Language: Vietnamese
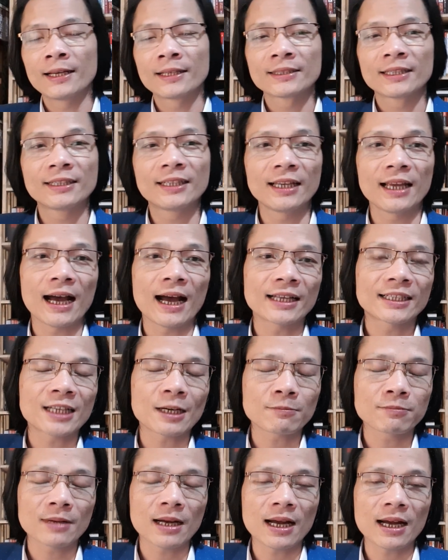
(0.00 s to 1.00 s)
Thế thì uh,
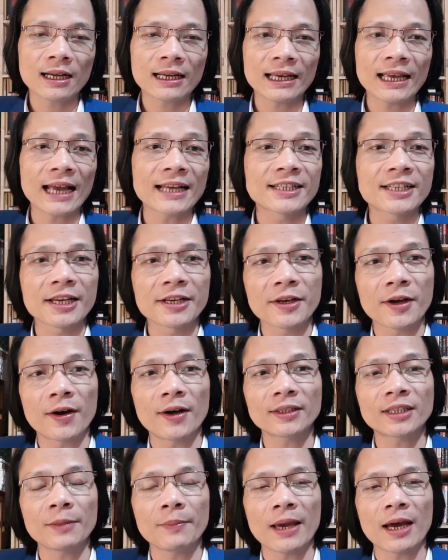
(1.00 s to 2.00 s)
trong uh, cái hành trình
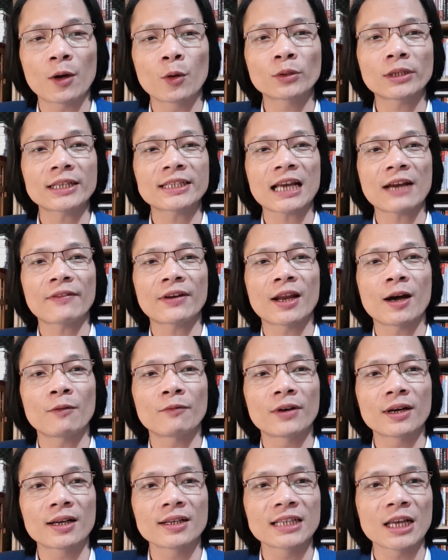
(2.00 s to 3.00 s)
đó thì bè lũ tay sai phản động
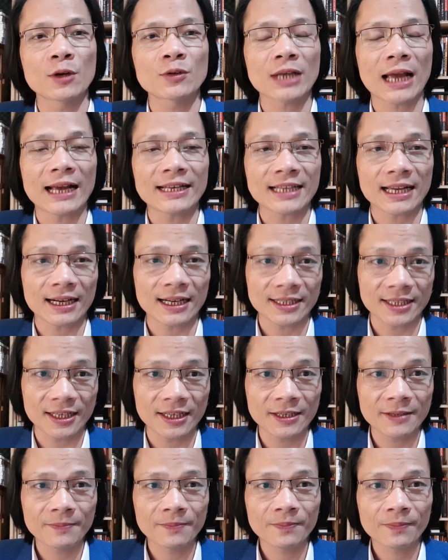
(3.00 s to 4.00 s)
vẫn cứ rêu rả rằng là gì?